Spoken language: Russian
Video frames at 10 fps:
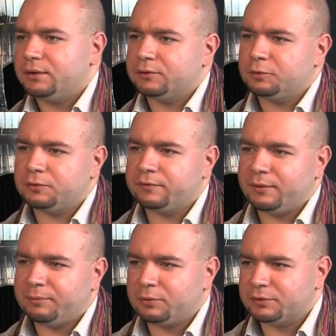а, тот
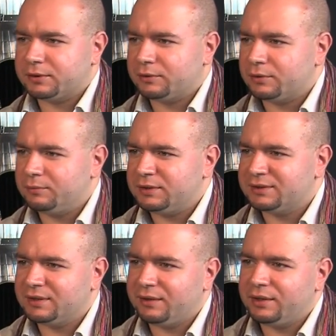вопрос, который мне
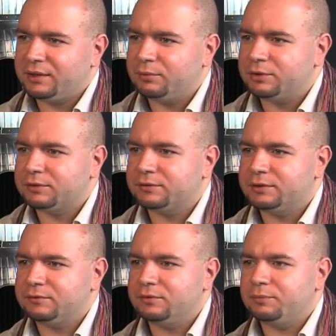задавали больше
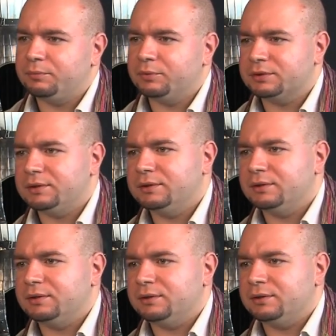всего после
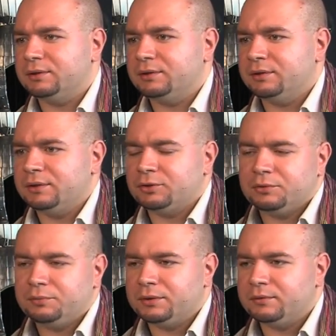а,
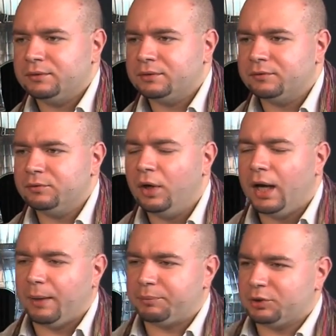нашего первого интервью,
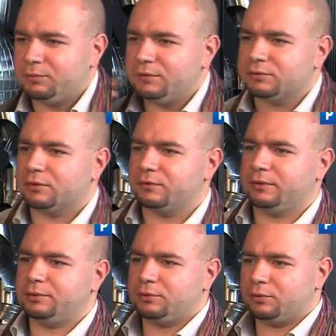а почему Невзоров вообще